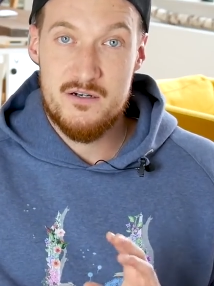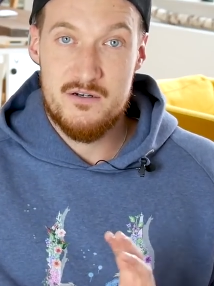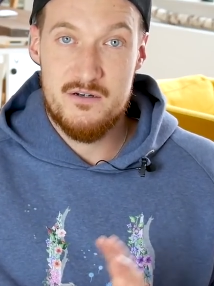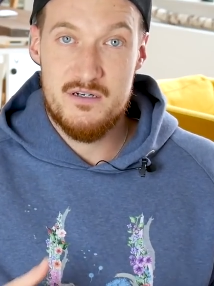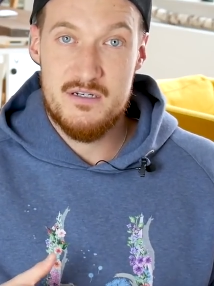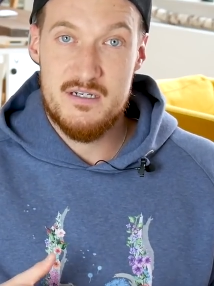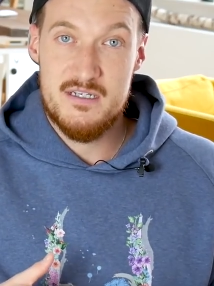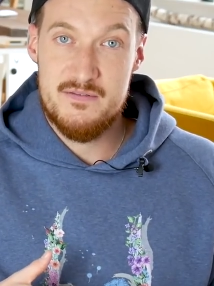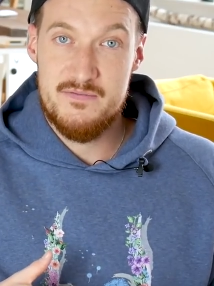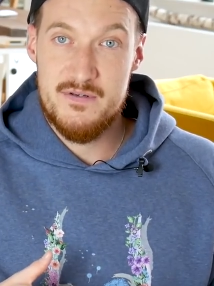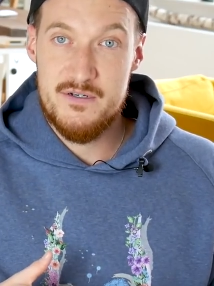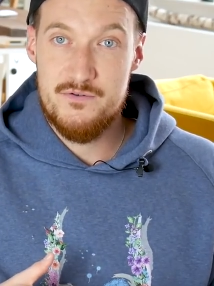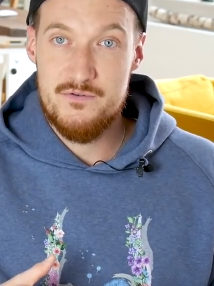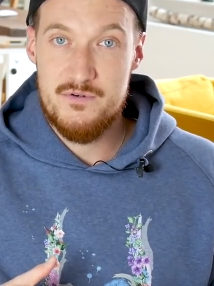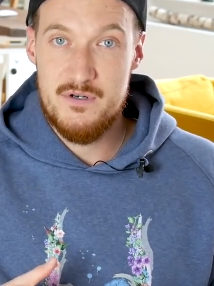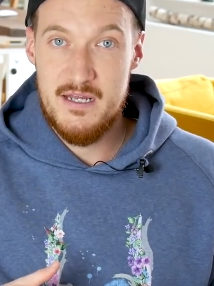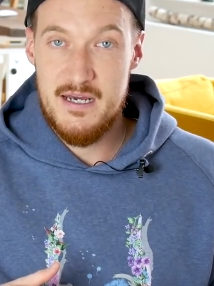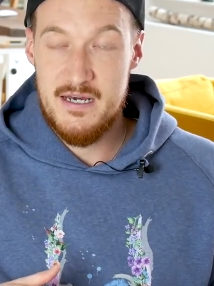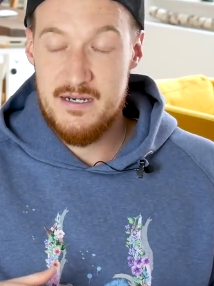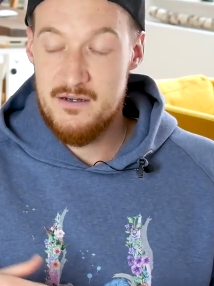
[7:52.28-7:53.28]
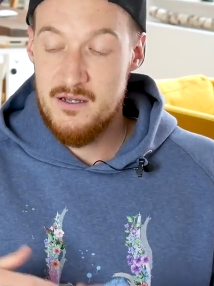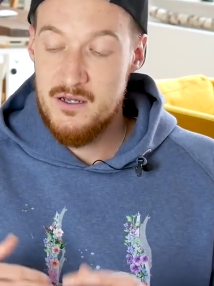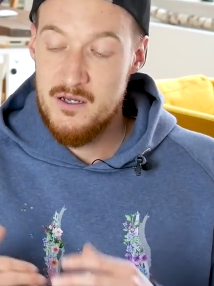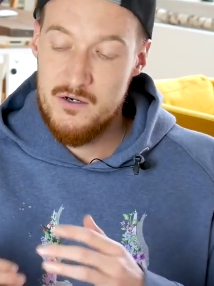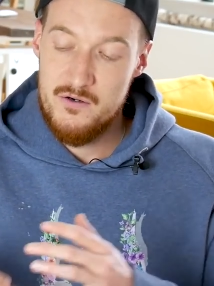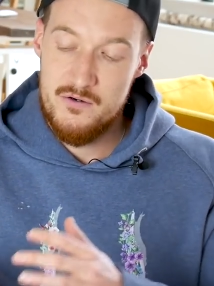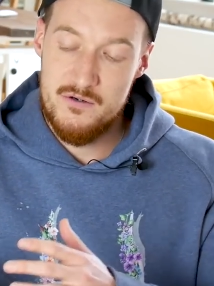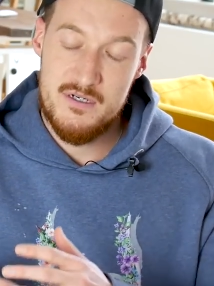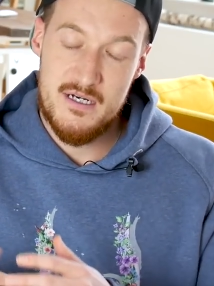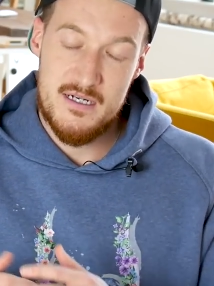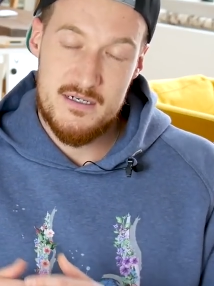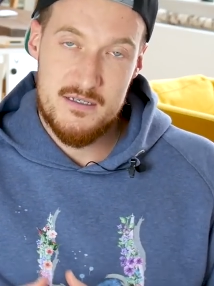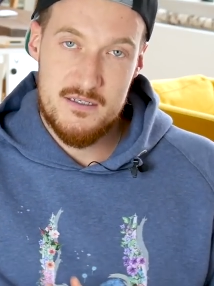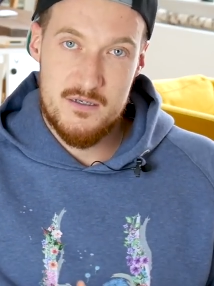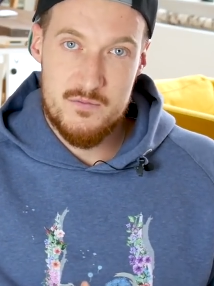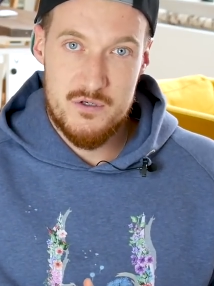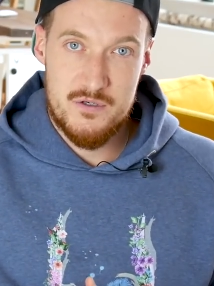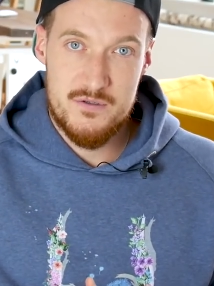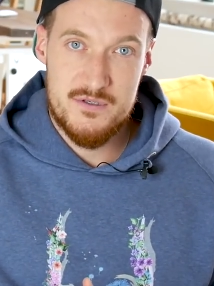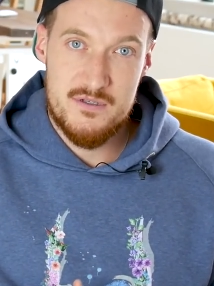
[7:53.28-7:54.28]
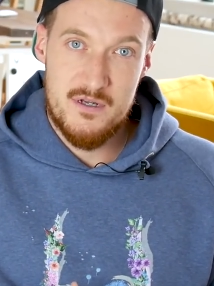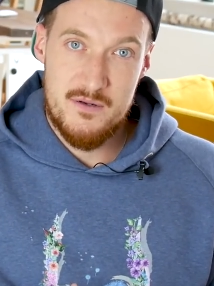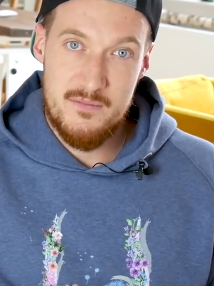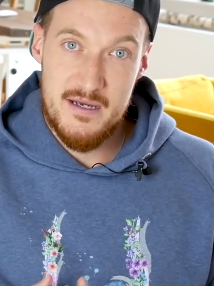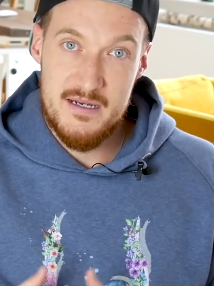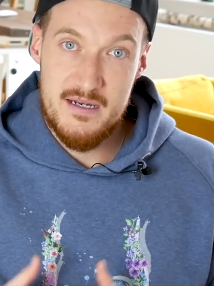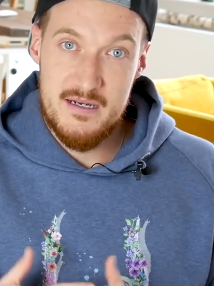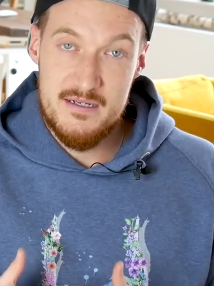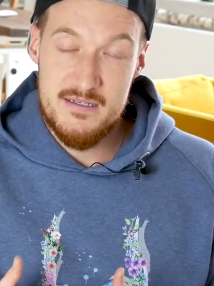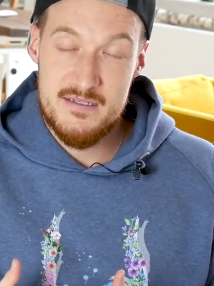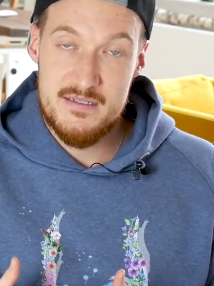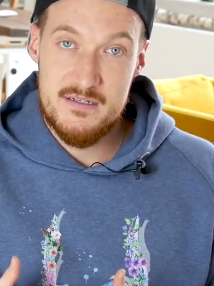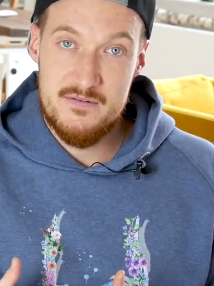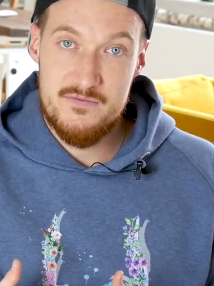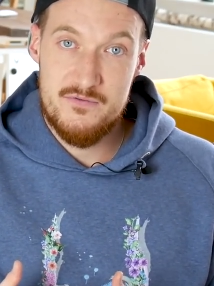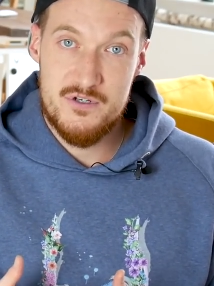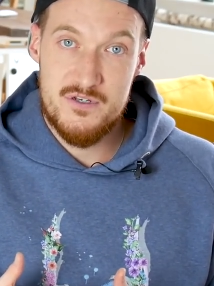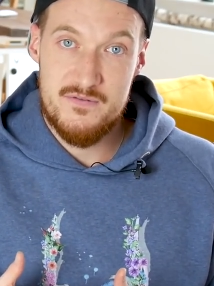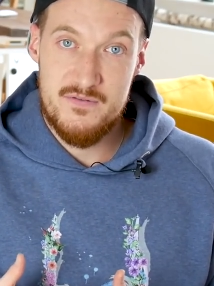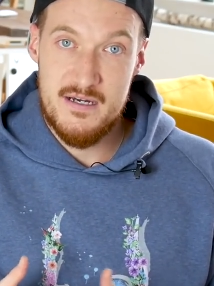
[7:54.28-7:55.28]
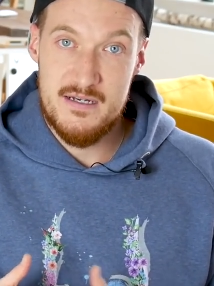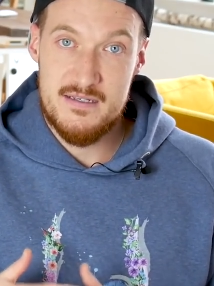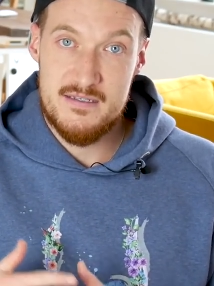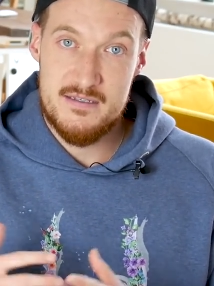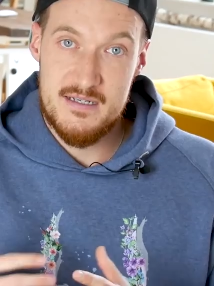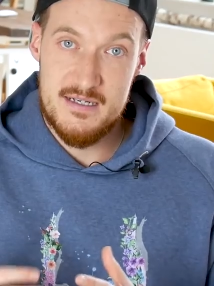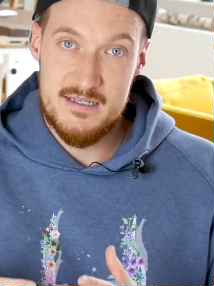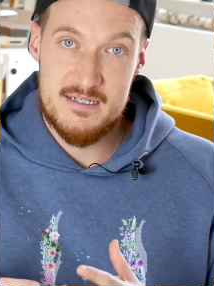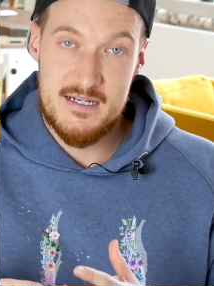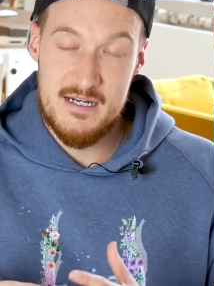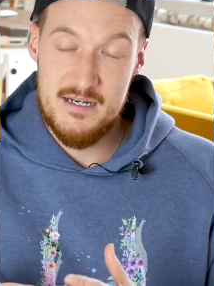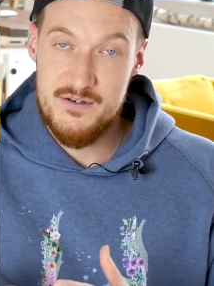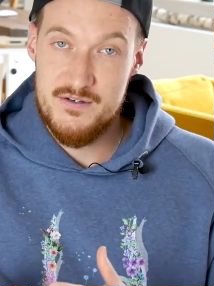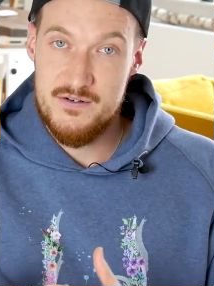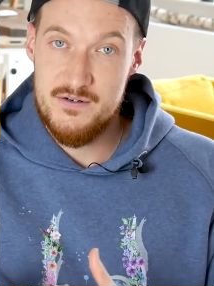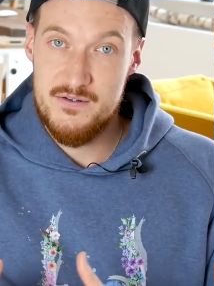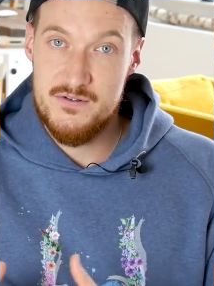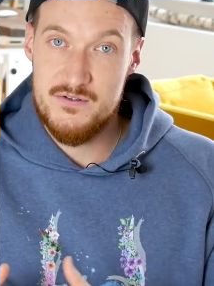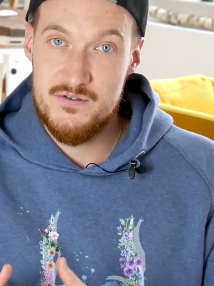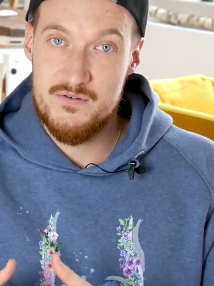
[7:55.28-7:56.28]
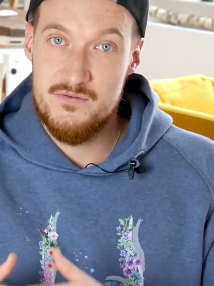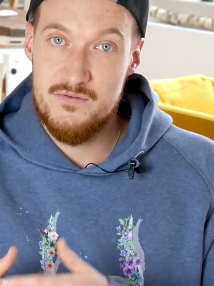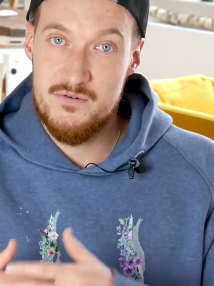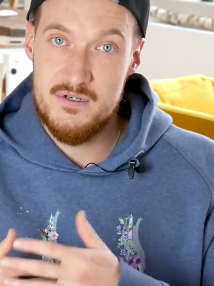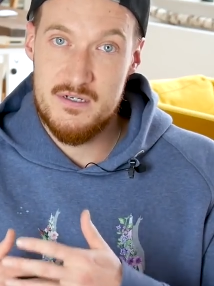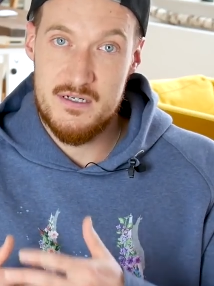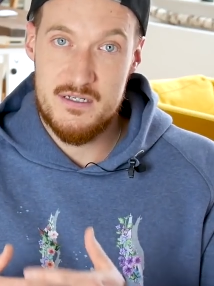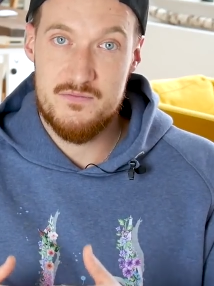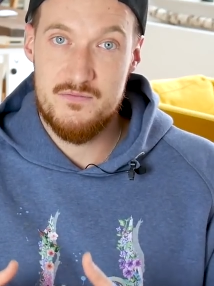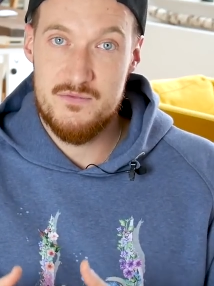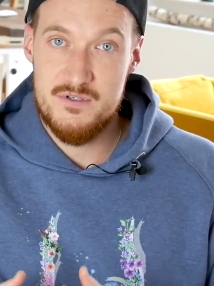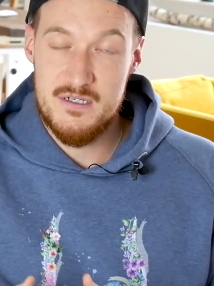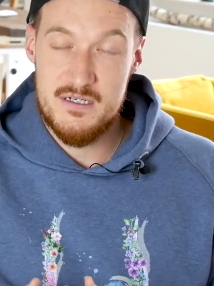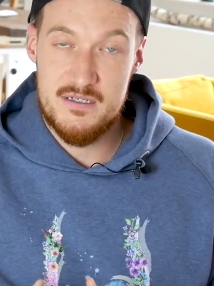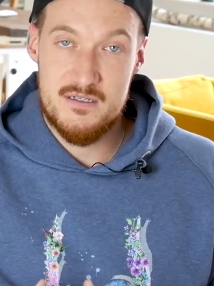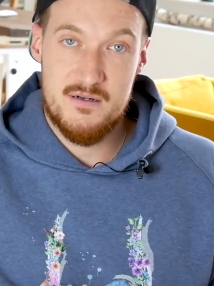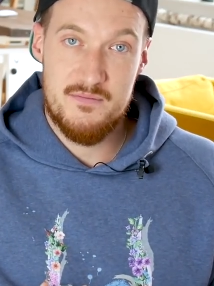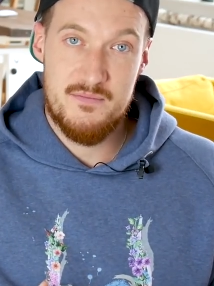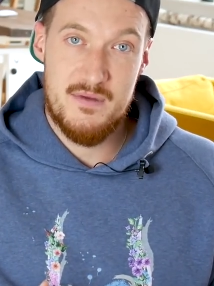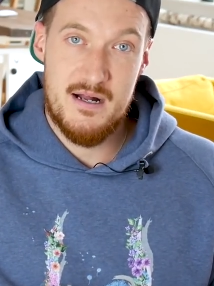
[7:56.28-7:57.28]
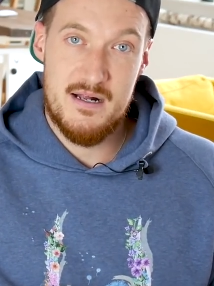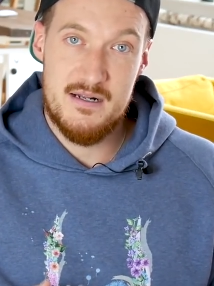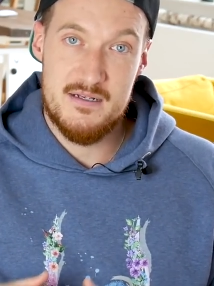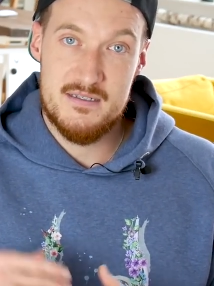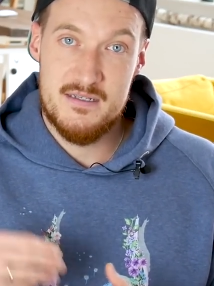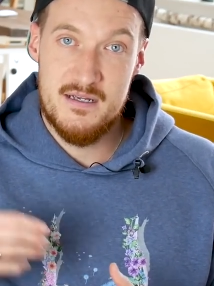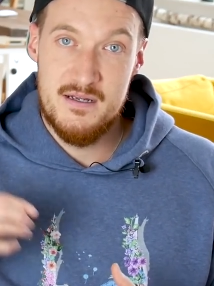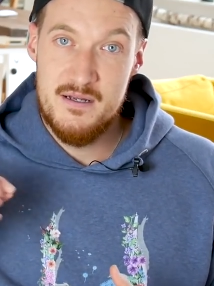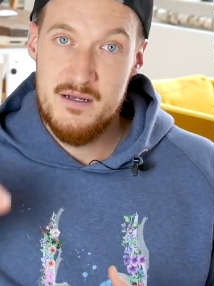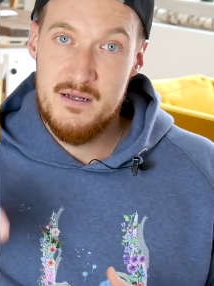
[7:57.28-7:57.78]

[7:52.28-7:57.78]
konnte deswegen gut lernen und hatte zum Schluss noch meine Liste, wo ich weiß, das kann ich noch nicht so gut, das muss ich jetzt nochmal als